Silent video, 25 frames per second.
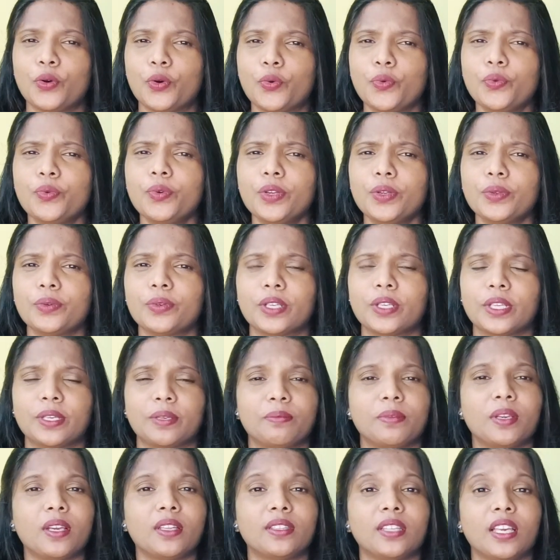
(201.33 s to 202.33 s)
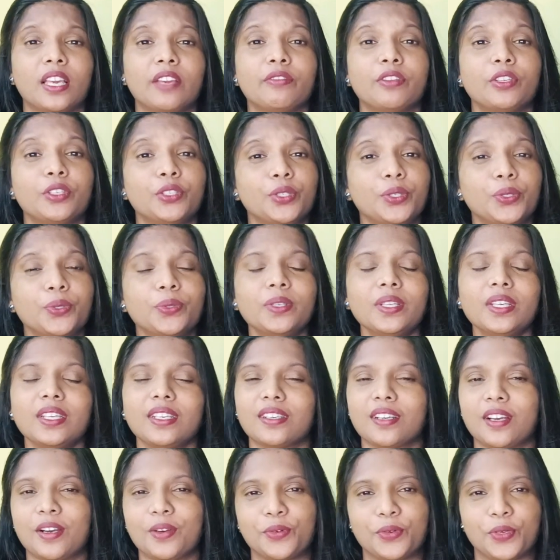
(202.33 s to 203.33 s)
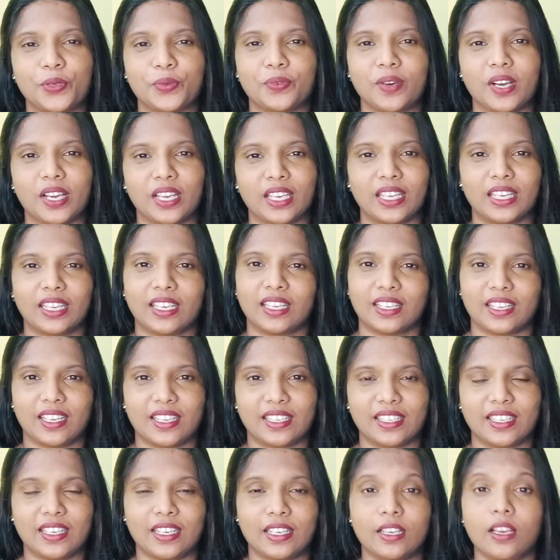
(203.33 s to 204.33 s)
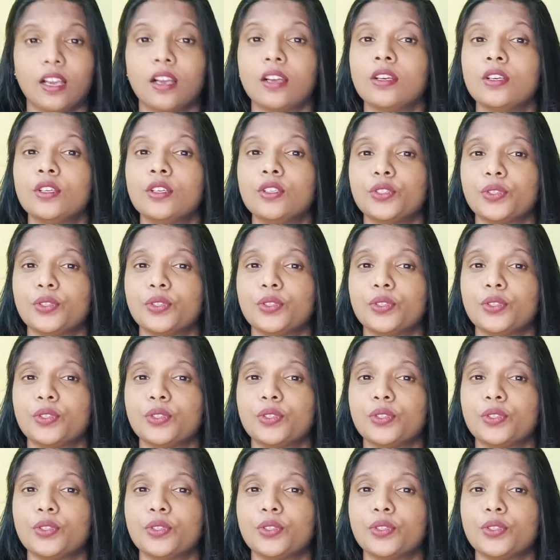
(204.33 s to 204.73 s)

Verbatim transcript: ஒவ்வொருவரையுமே தேவன் யூனிக்காக உருவாக்கியிருக்கிறார் இல்லையா